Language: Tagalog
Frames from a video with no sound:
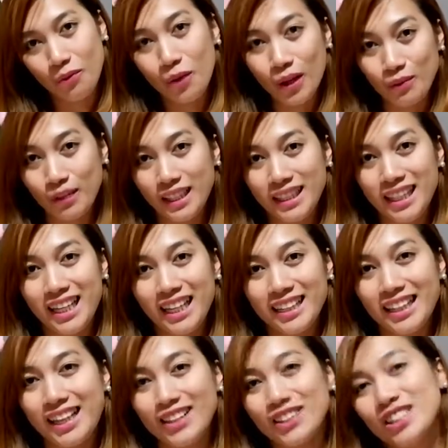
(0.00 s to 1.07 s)
one-way
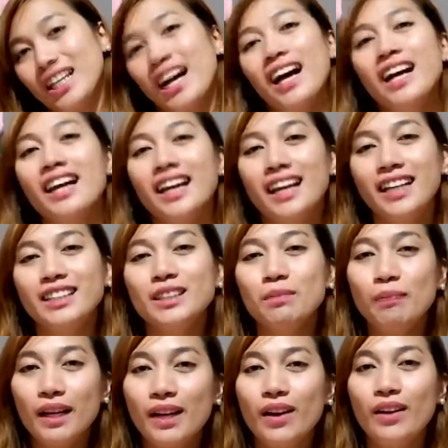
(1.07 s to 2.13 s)
ticket lang siya.
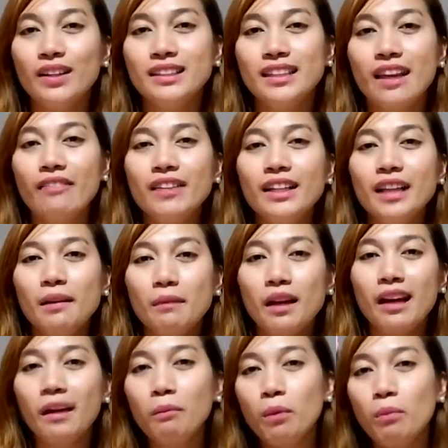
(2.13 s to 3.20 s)
It's because every time
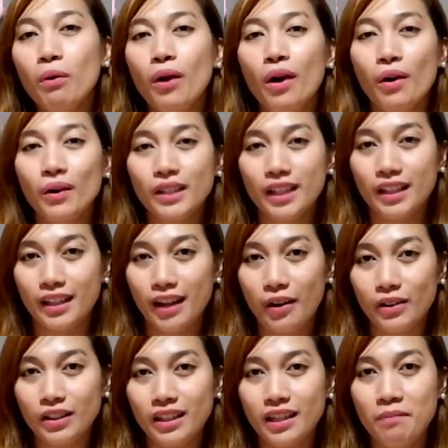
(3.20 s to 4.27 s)
na nagbubook ako ng
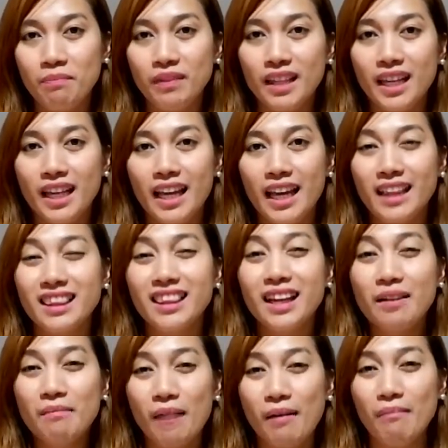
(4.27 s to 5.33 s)
round-trip ticket,
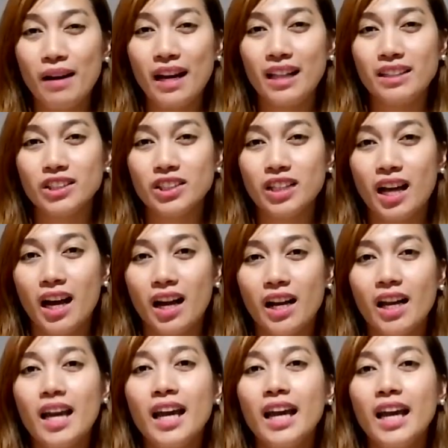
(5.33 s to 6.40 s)
nagmamahal siya.
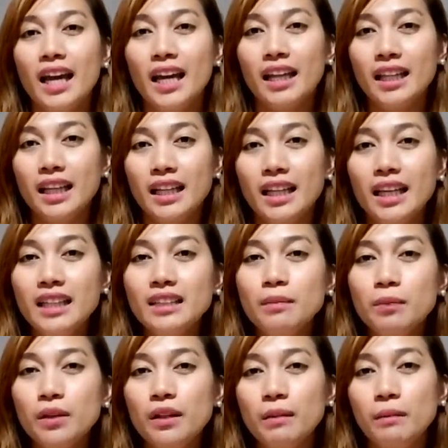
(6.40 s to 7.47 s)
And then,
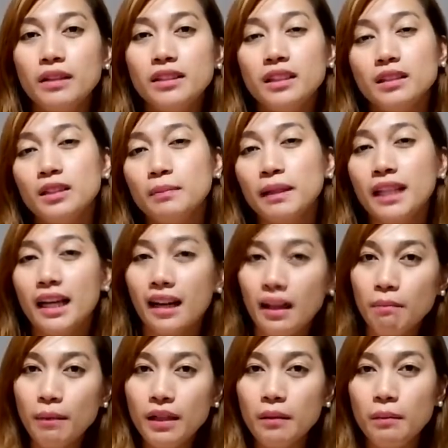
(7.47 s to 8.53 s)
naisip ko naman, since
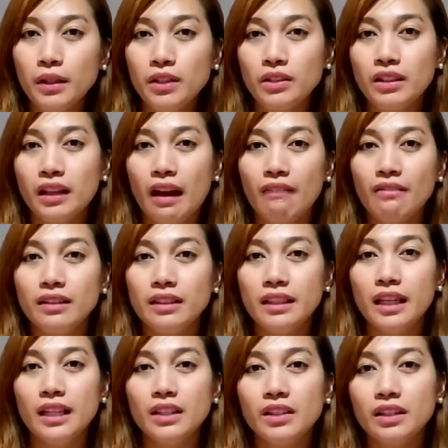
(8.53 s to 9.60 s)
matagal pa naman yung travel
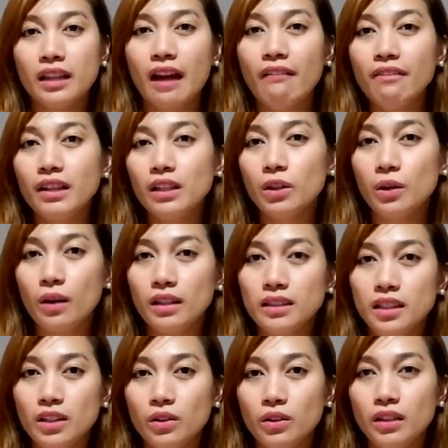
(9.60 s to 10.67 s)
date, yung travel ko
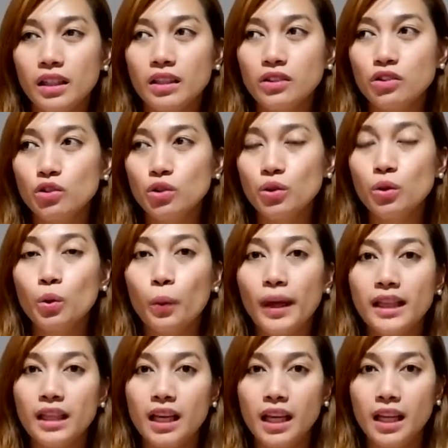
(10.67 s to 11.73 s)
kasi noon is June
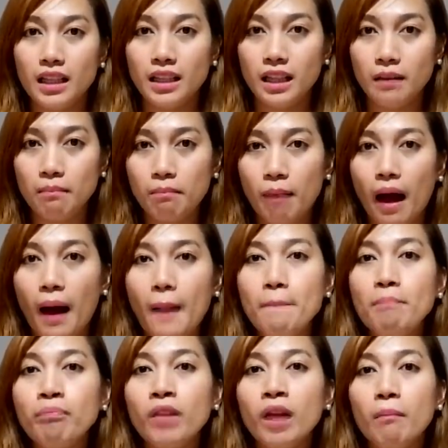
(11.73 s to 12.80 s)
2018 pa,
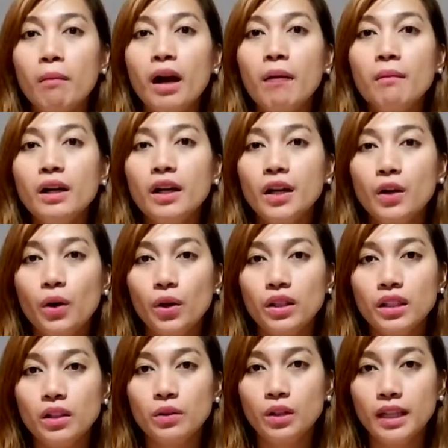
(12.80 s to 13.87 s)
baka
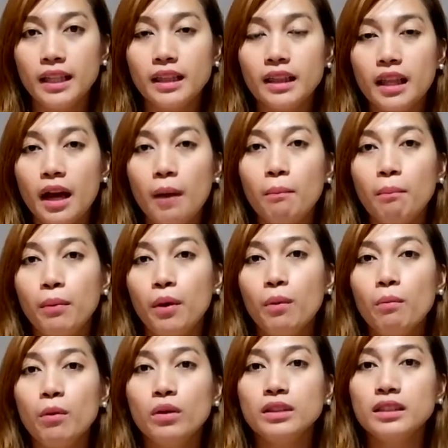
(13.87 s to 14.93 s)
magkaroon ulit ng
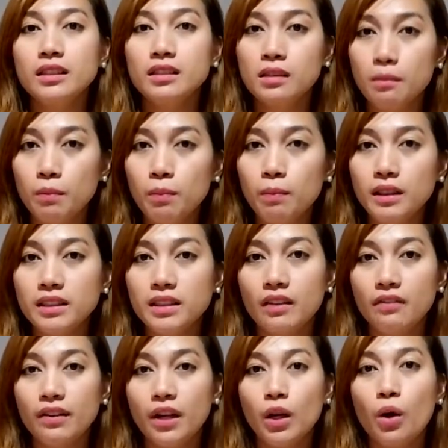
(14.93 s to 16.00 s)
promo si Cebu
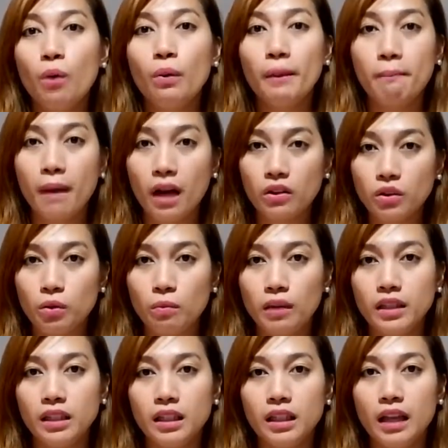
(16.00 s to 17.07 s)
Pacific going back to
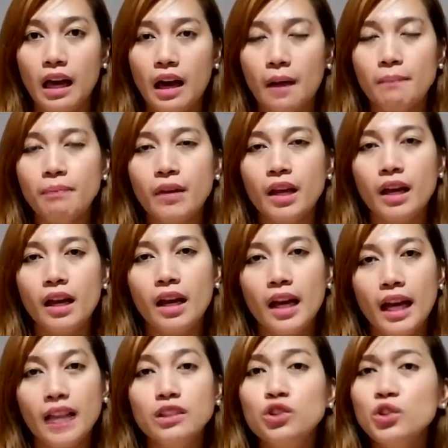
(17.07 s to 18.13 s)
Manila.
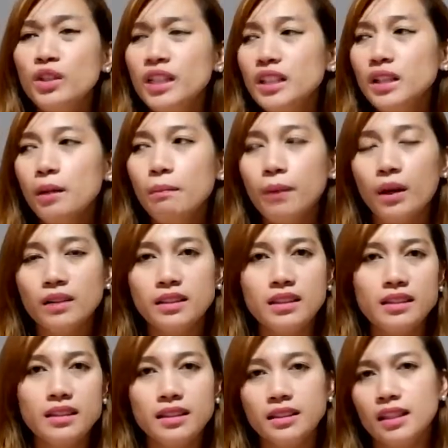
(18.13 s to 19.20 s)
And during the
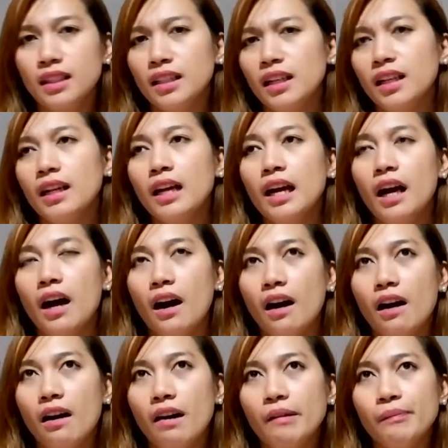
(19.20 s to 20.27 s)
process kasi,
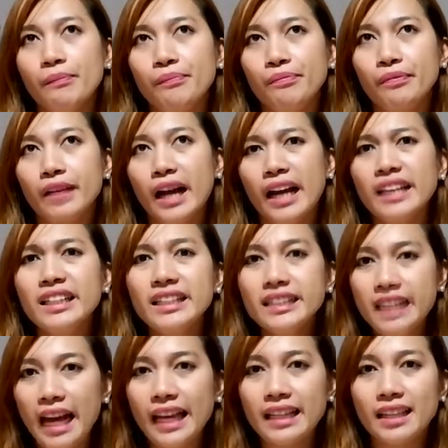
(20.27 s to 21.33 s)
um, I
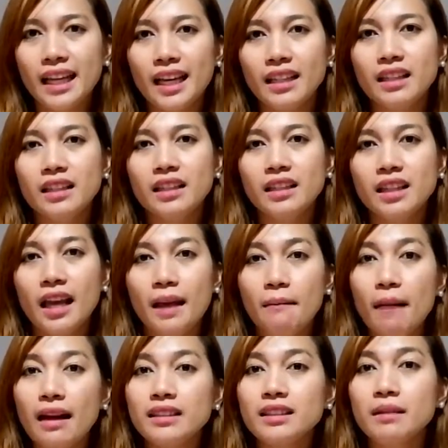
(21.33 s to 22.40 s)
decided na
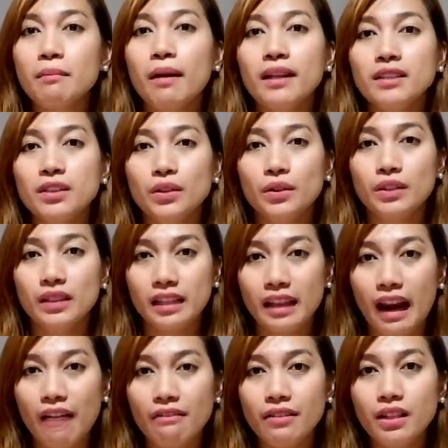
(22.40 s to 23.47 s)
i-maximize yung
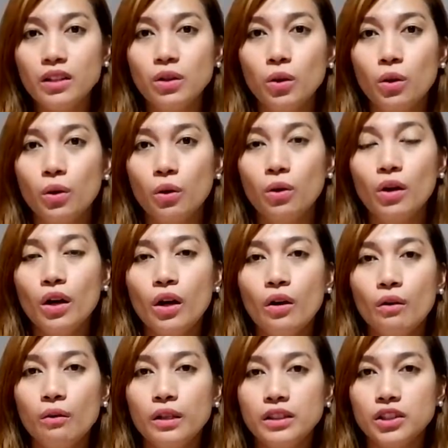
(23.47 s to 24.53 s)
travel ko,
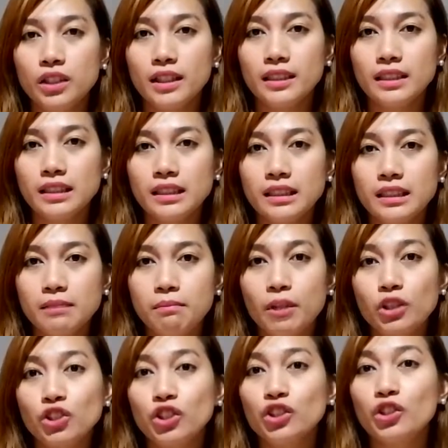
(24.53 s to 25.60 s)
which is
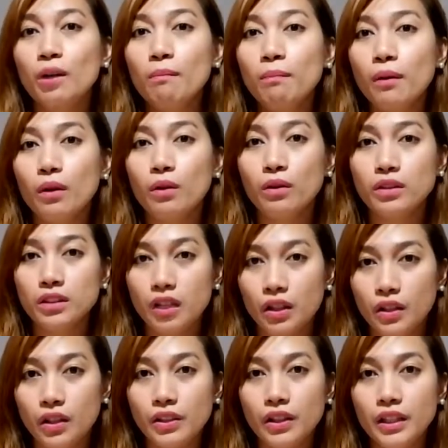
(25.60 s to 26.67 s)
magja-jump ako
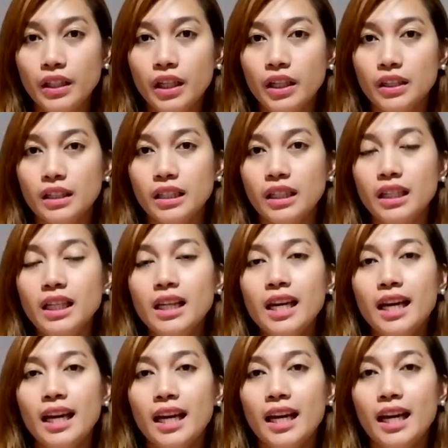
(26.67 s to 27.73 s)
sa another country
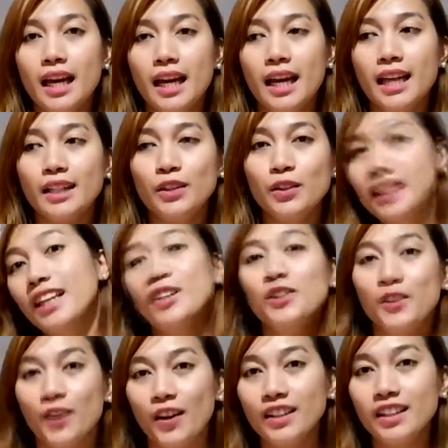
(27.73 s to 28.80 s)
And, and
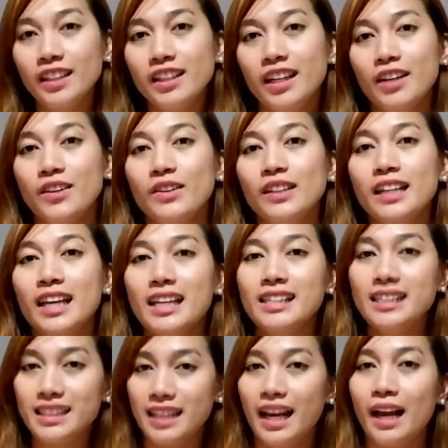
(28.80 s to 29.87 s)
then, yung country na yon
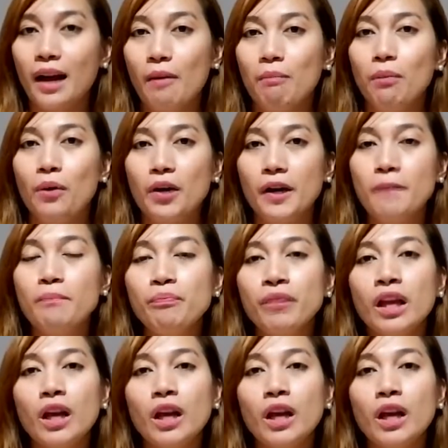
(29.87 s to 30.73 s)
is Singapore.